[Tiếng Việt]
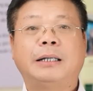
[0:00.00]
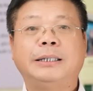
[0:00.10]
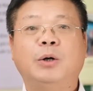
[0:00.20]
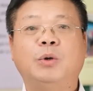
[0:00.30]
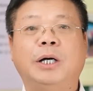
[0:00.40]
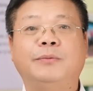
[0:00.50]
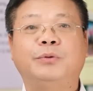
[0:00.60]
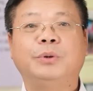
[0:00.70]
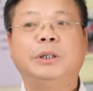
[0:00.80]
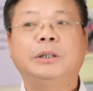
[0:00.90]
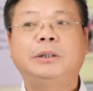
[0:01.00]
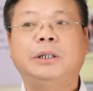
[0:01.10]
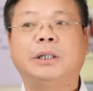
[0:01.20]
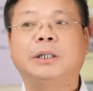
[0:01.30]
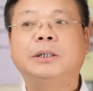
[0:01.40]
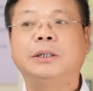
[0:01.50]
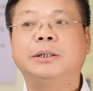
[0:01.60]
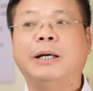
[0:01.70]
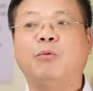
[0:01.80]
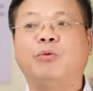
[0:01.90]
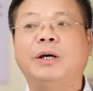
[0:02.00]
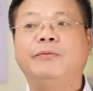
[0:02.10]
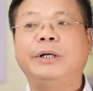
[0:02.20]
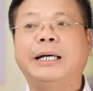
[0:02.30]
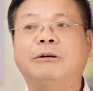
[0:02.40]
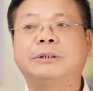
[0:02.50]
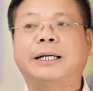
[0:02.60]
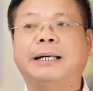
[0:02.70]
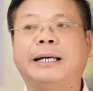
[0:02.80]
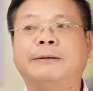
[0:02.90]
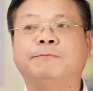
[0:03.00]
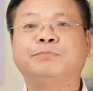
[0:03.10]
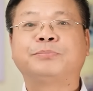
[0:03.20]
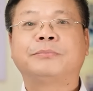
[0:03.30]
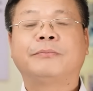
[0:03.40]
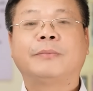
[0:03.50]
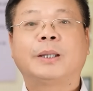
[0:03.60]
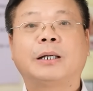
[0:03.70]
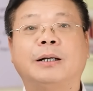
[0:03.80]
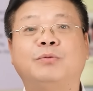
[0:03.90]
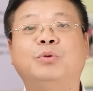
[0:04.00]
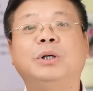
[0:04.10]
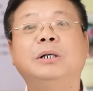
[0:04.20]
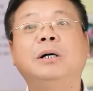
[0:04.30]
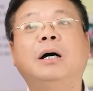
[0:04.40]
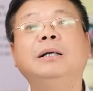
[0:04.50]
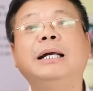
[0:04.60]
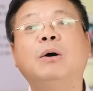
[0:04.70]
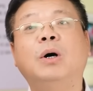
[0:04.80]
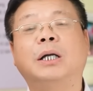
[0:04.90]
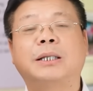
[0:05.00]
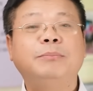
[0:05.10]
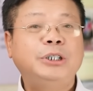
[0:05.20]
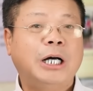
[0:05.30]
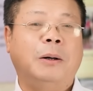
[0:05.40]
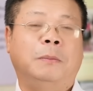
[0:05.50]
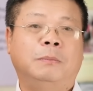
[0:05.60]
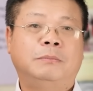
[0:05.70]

Nhiều người phụ nữ thì cứ tự động viên với nhau rằng là phụ nữ hơn nhau ở tấm chồng,